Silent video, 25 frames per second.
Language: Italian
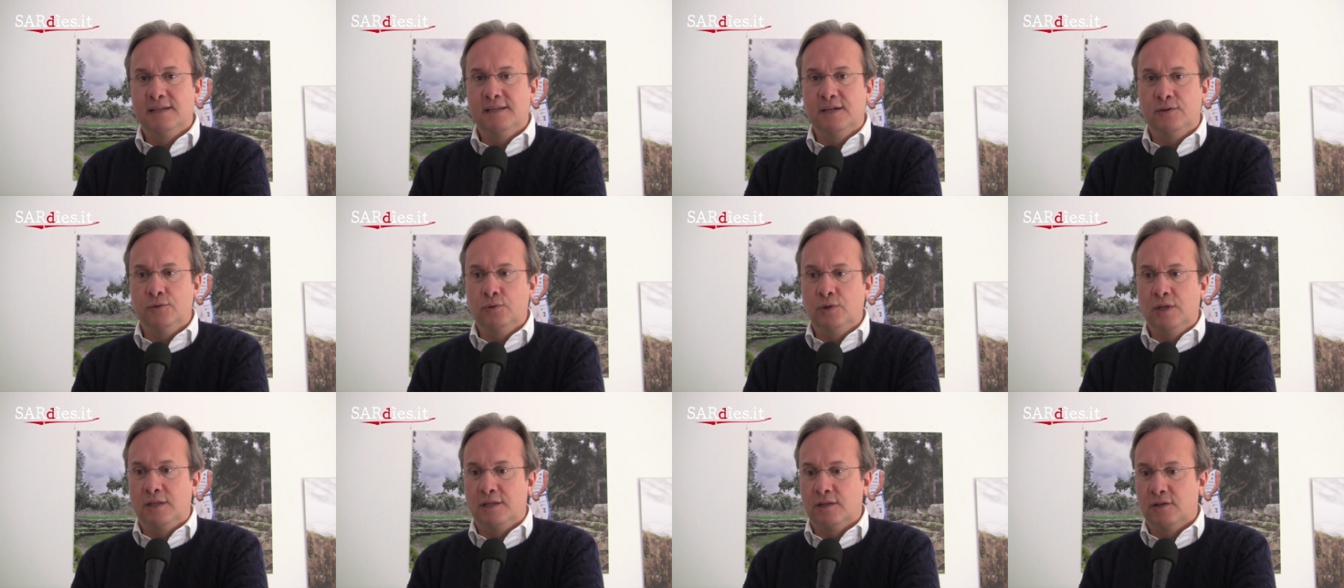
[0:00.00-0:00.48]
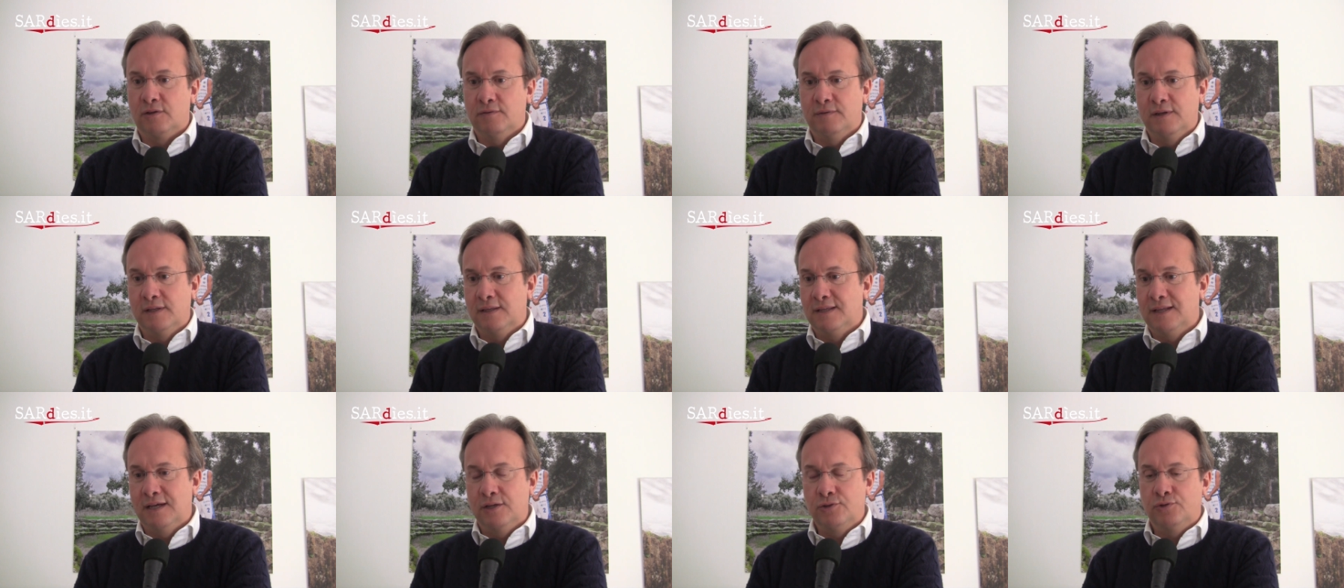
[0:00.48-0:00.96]
da noi ha dato
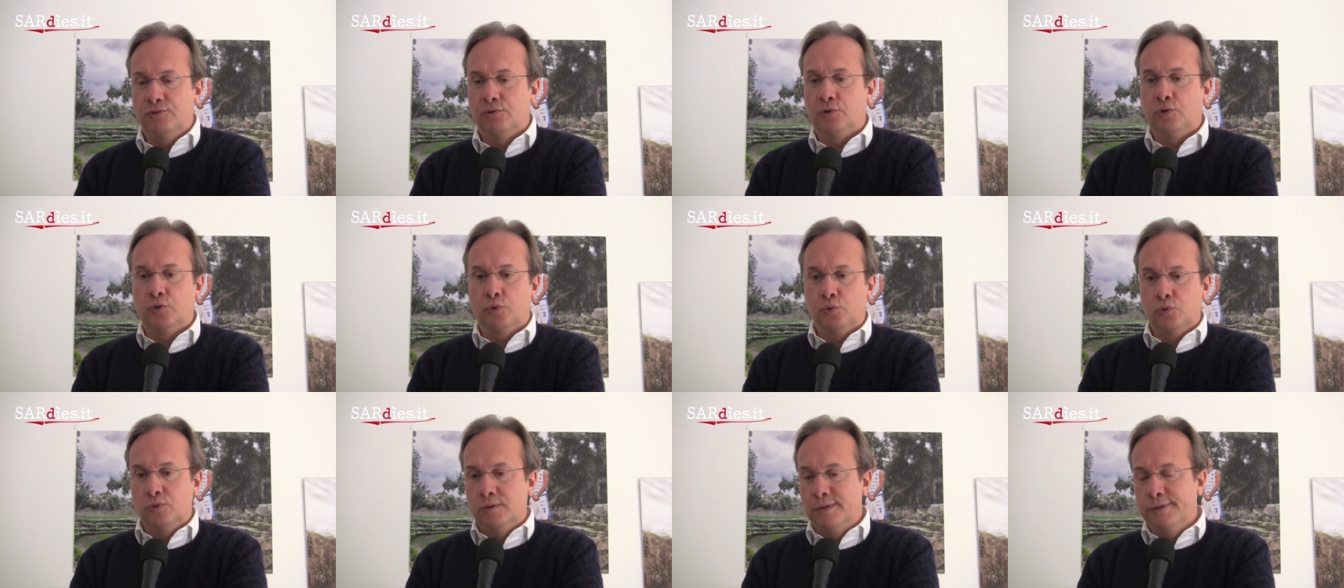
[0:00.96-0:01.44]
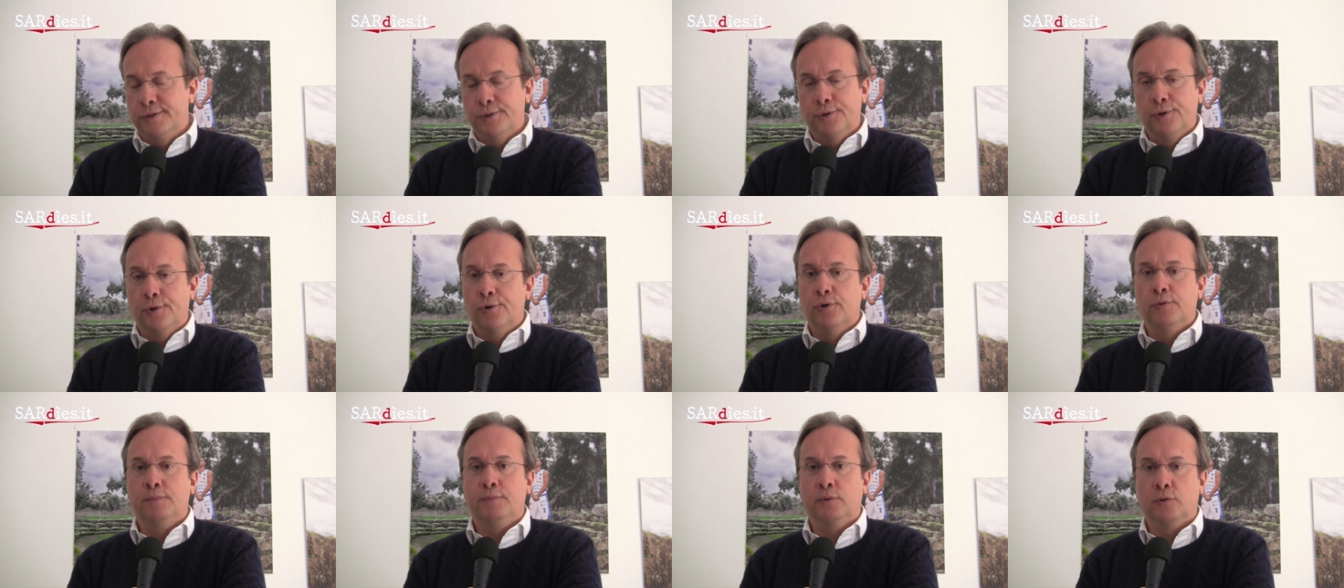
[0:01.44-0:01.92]
vantaggio Cruz,
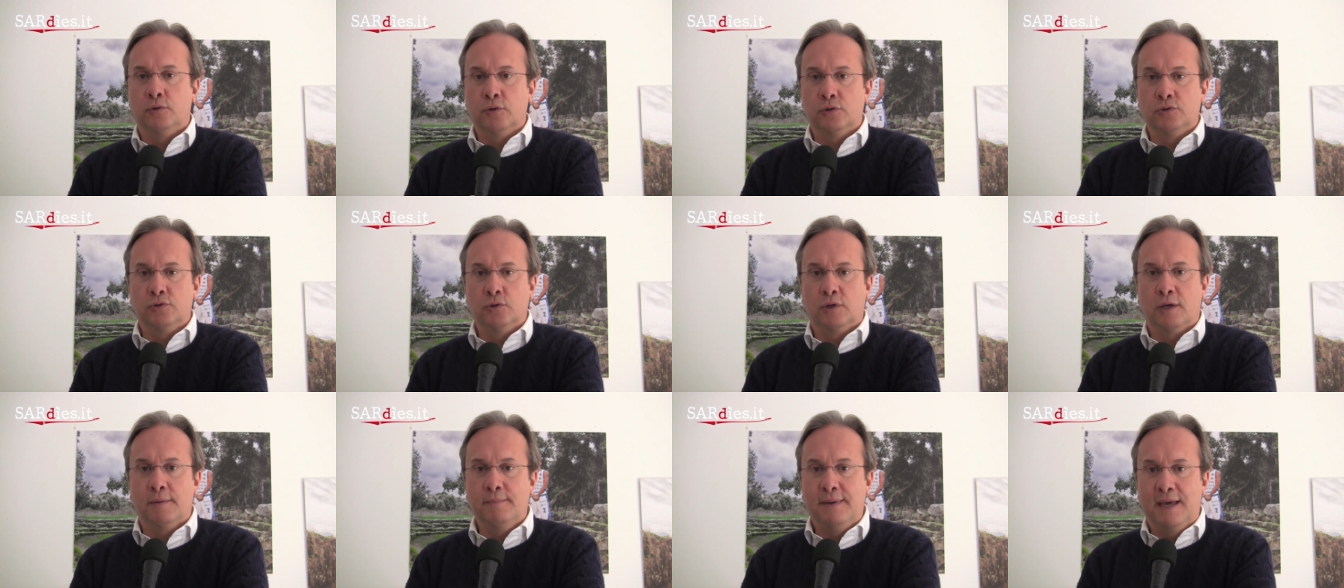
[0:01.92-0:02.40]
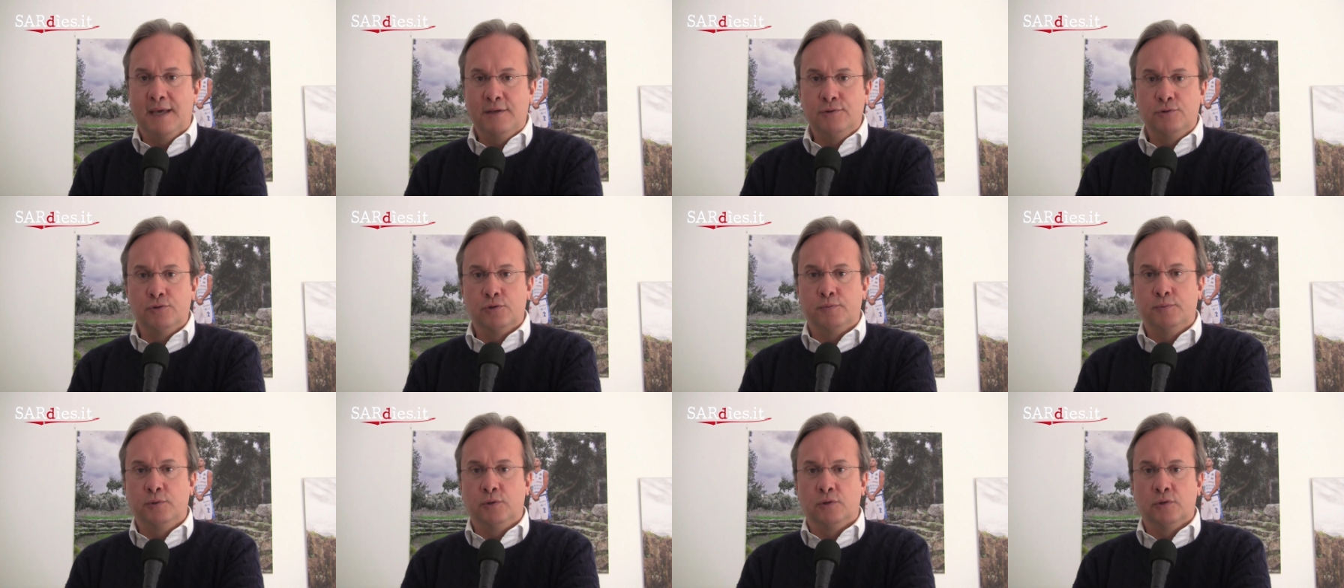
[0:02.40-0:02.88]
Lindò piuttosto che
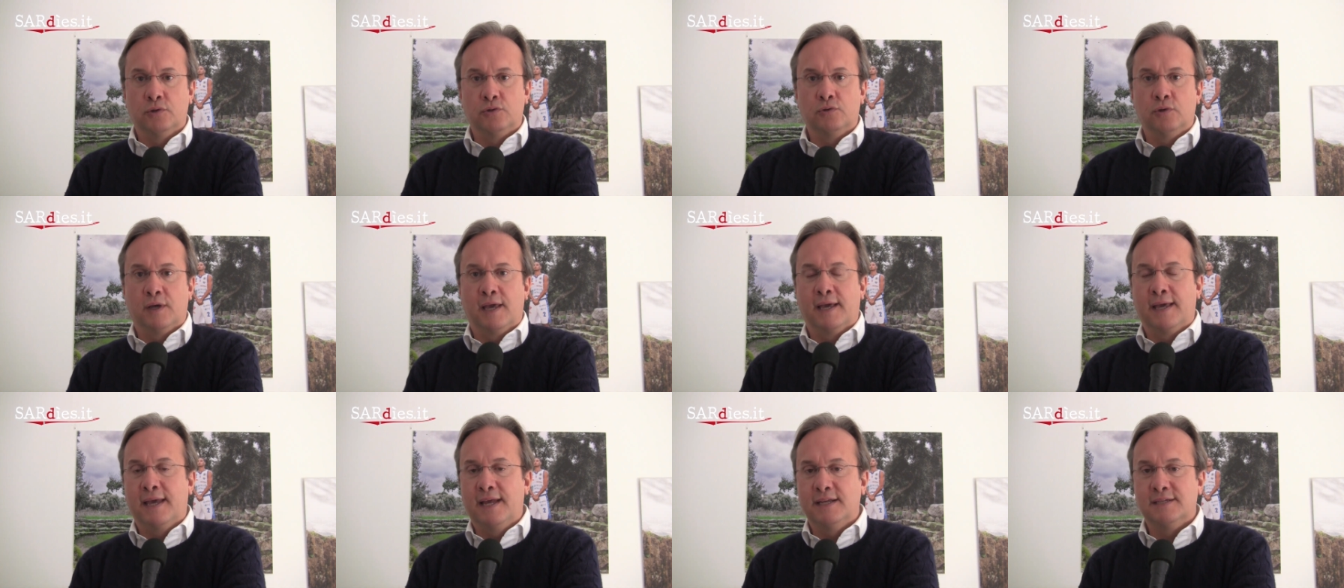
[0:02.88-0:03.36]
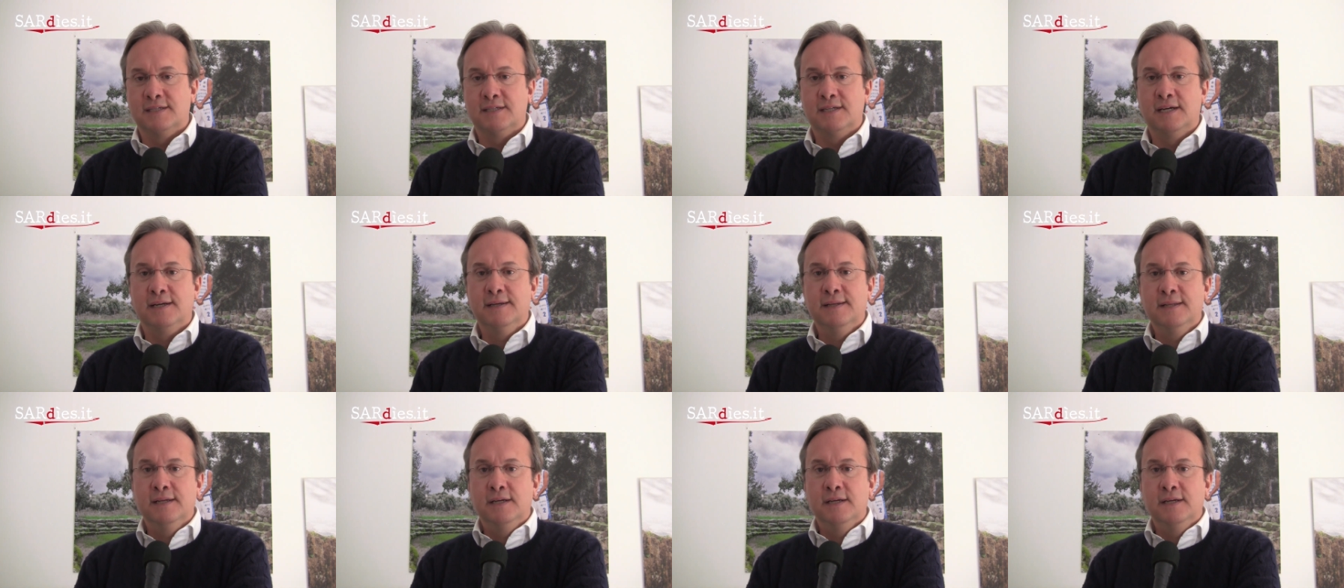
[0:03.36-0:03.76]
Benjus, piuttosto che Chessa.